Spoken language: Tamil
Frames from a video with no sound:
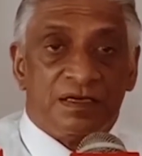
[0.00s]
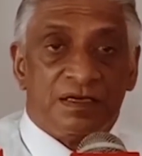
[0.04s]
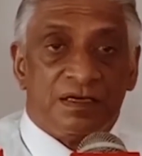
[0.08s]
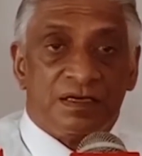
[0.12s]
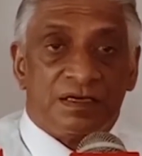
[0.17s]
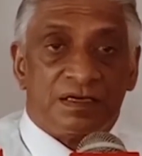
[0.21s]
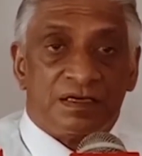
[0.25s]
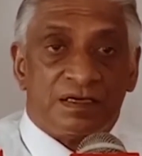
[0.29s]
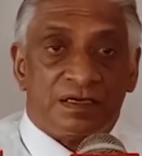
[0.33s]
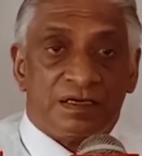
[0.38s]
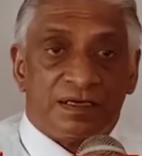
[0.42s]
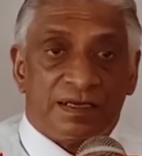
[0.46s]

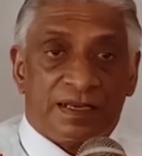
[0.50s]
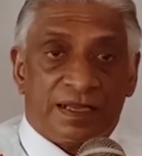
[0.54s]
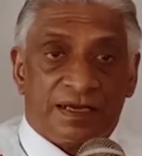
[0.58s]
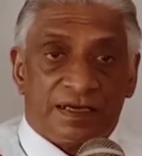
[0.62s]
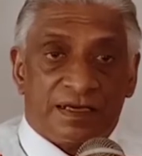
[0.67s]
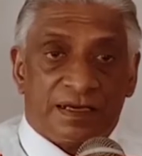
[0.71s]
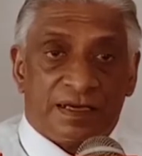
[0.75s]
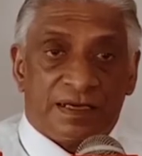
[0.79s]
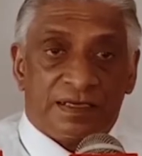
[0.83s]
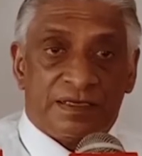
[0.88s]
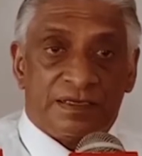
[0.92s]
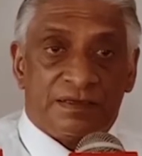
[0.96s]
இலங்கை
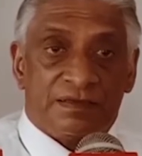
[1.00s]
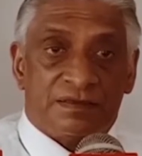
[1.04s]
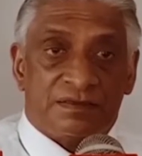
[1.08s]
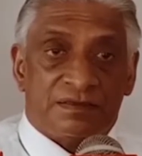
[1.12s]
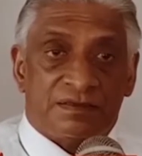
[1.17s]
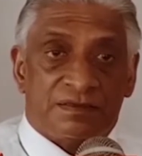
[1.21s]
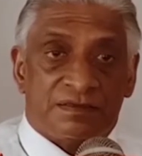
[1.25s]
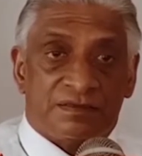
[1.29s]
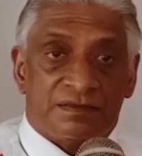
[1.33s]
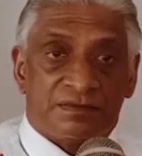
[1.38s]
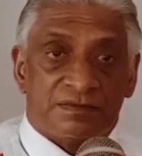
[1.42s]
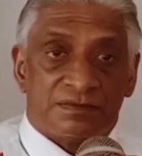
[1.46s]

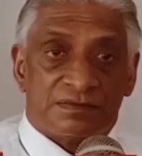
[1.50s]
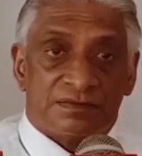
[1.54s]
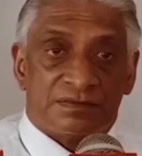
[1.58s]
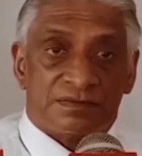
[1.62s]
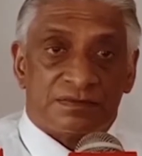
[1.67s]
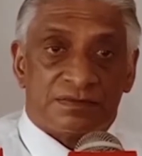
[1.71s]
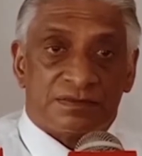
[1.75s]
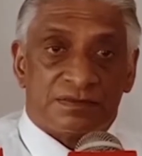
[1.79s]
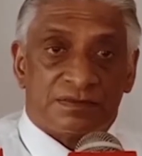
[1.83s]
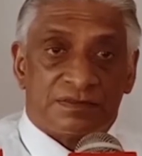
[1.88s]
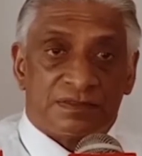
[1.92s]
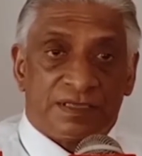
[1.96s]

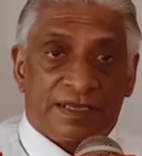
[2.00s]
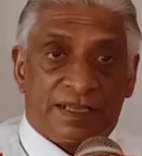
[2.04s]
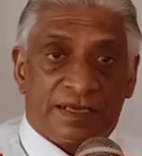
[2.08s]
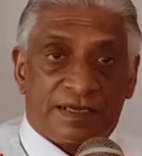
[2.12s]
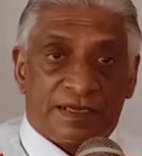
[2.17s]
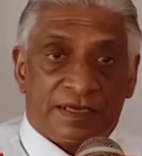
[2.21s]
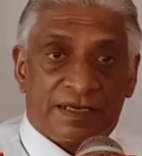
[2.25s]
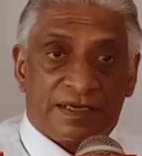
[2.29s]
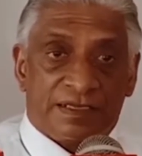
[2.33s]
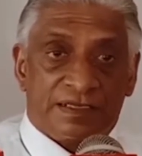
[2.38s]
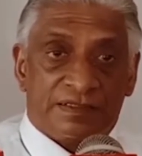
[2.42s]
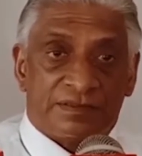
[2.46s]

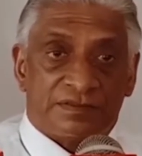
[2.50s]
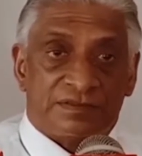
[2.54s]
இலங்கையின்